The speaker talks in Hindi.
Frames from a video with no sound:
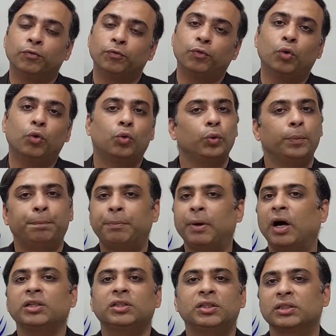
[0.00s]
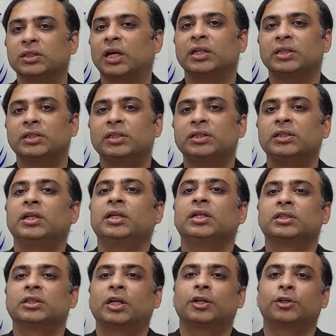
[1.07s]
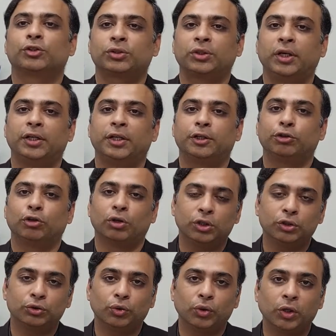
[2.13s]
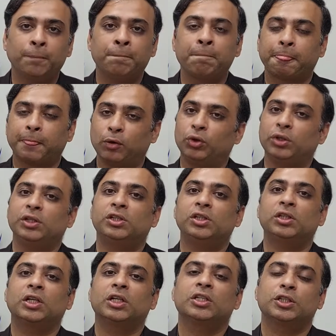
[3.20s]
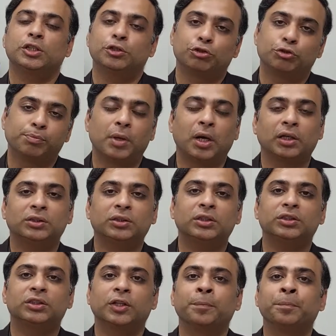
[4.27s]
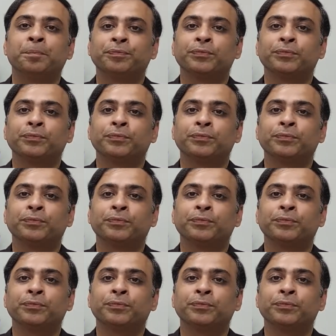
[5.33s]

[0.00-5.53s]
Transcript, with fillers: वो कोई पाँच हज़ार से छः हज़ार ऑस्ट्रेलियन डॉलर्स होगी और इसी तरह से जो मास्टर्स है